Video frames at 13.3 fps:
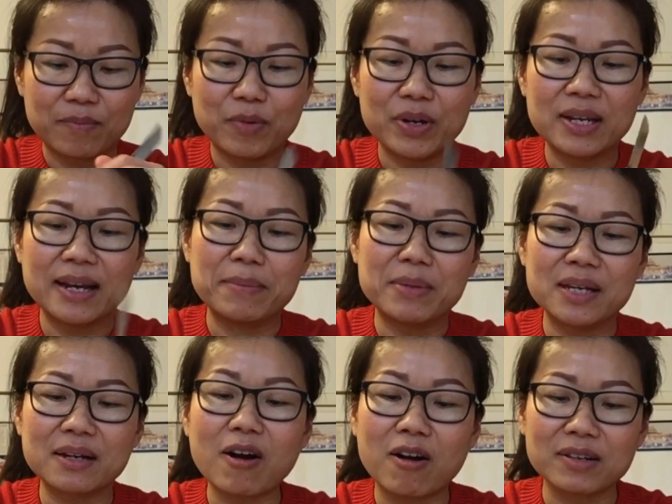พอดีไอ้มี
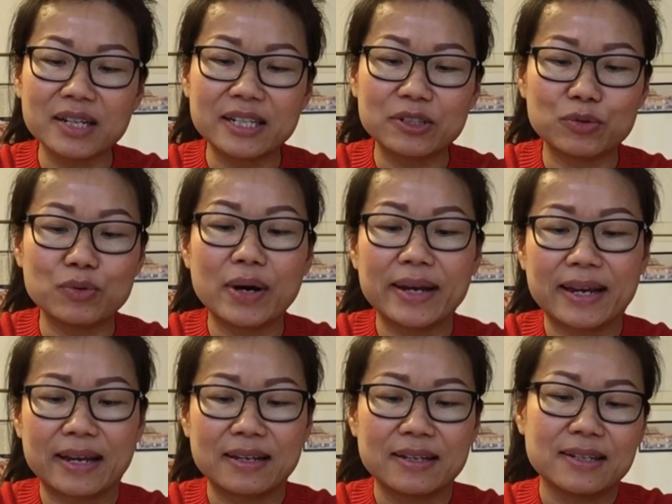กล่องเงินอยู่ด้วย
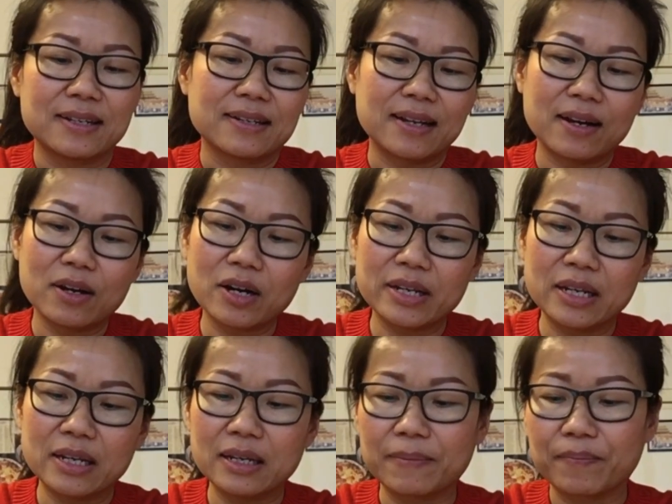ไงแล้วคราว
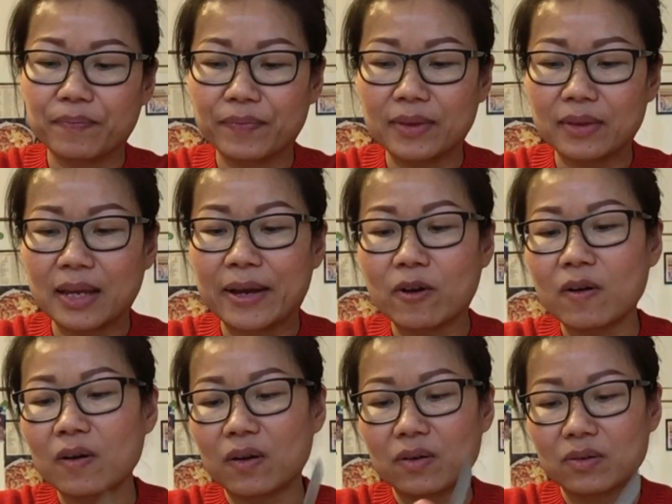นี้ไอ้ก็